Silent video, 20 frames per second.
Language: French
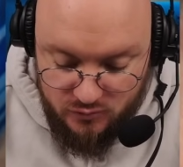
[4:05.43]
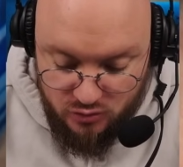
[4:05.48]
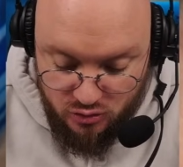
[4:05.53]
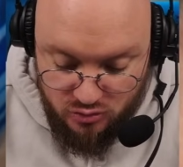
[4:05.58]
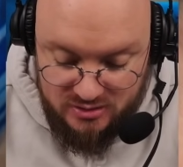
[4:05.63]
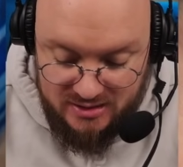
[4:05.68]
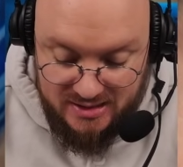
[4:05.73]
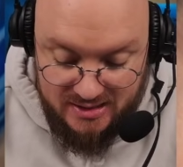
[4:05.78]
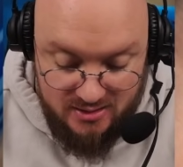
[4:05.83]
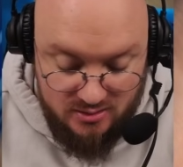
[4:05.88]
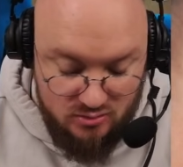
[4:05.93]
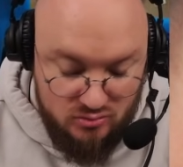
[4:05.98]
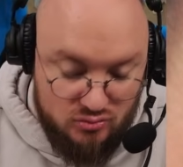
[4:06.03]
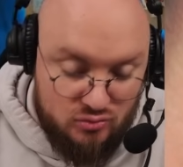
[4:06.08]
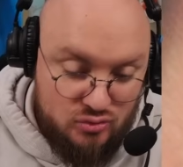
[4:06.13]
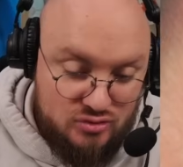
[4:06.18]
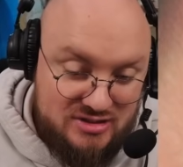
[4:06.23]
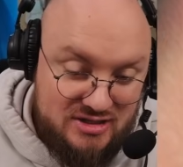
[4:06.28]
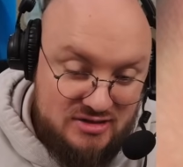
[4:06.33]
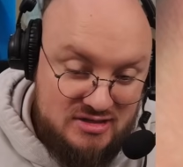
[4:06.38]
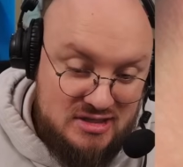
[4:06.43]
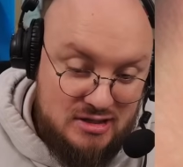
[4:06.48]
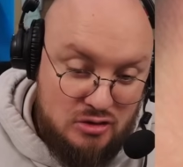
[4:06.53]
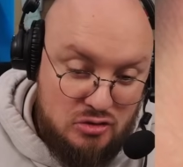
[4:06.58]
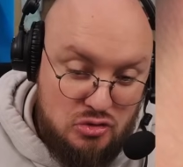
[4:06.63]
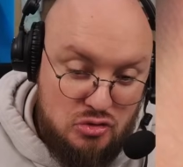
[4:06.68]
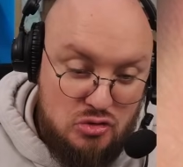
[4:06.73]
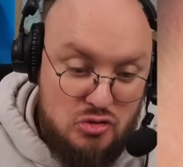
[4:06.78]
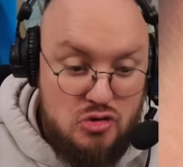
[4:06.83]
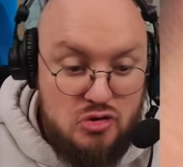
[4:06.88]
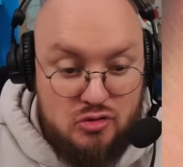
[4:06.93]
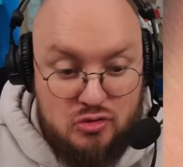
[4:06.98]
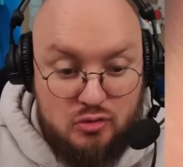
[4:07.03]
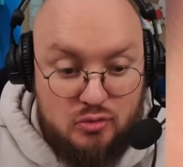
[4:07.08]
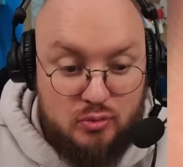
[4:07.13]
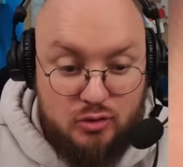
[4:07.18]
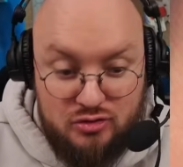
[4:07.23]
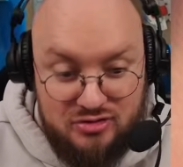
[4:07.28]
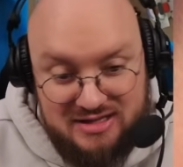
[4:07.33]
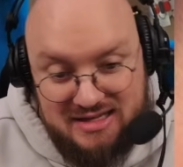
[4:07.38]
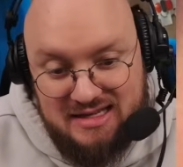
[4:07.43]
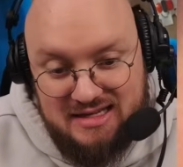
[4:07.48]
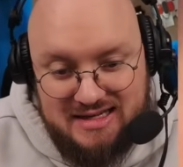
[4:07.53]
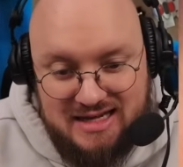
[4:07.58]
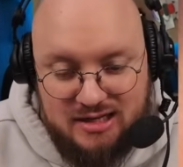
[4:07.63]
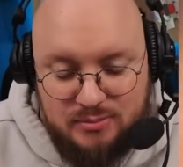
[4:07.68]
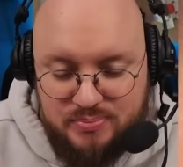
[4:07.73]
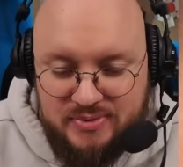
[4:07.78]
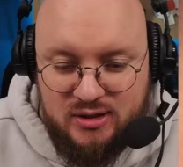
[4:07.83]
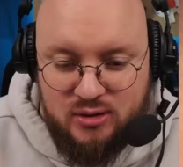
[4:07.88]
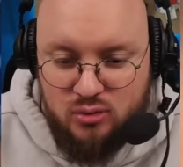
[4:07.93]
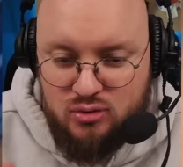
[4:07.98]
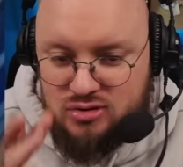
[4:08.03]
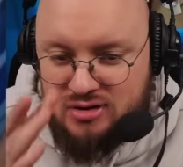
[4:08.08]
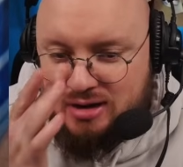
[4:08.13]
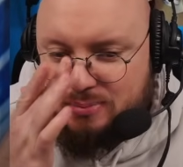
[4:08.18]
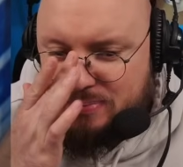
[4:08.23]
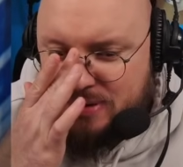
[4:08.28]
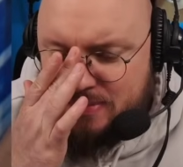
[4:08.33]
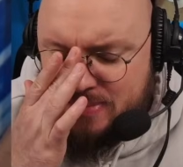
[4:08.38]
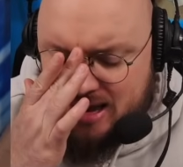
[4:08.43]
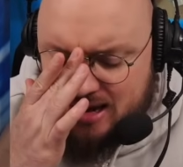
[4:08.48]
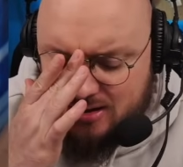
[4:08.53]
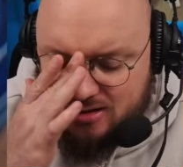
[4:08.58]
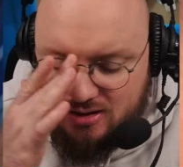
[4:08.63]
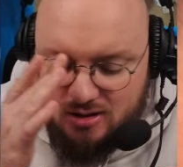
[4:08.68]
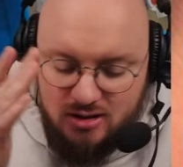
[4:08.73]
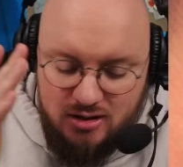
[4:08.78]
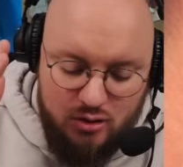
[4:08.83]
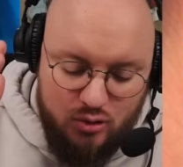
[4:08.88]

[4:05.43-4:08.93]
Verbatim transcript: Ok, donc ça veut dire que bon, des cartes pyro, il y en a pas mal.